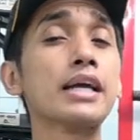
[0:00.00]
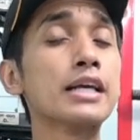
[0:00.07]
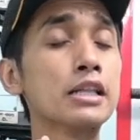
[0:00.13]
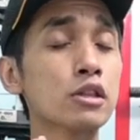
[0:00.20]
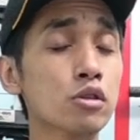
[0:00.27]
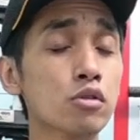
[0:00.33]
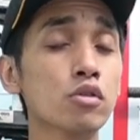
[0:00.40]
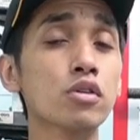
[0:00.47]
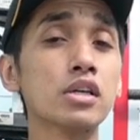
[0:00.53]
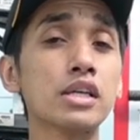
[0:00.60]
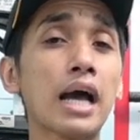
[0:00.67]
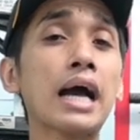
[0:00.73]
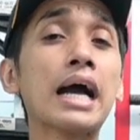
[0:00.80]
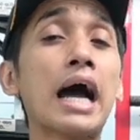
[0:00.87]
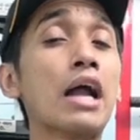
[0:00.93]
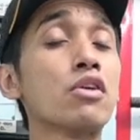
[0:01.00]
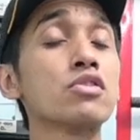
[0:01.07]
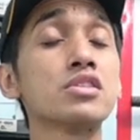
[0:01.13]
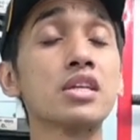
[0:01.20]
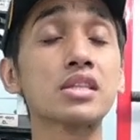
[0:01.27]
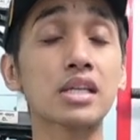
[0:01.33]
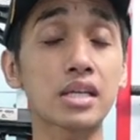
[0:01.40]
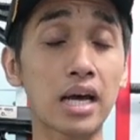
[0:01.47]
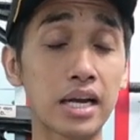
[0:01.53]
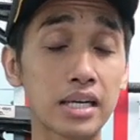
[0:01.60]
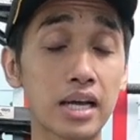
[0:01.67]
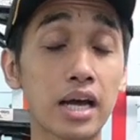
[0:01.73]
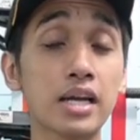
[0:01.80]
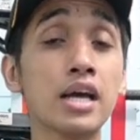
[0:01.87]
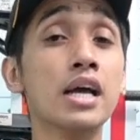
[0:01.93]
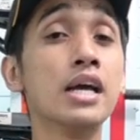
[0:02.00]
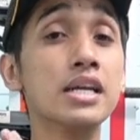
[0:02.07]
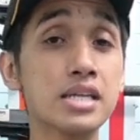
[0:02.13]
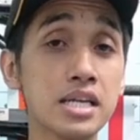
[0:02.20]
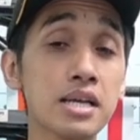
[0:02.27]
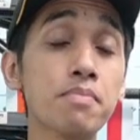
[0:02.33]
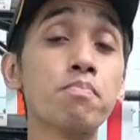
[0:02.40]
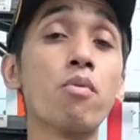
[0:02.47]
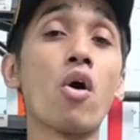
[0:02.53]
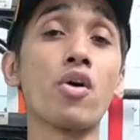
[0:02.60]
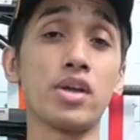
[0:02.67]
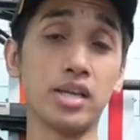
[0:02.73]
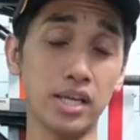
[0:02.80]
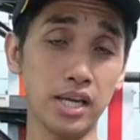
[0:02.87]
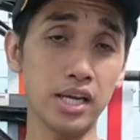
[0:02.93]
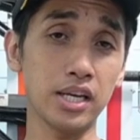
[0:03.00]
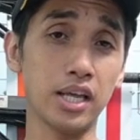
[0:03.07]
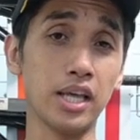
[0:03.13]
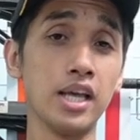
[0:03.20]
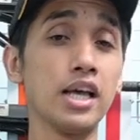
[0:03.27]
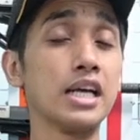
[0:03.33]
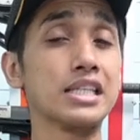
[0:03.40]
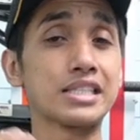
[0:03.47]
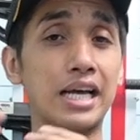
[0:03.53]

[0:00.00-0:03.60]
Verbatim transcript: itu yang harus ditekankan di poin ini.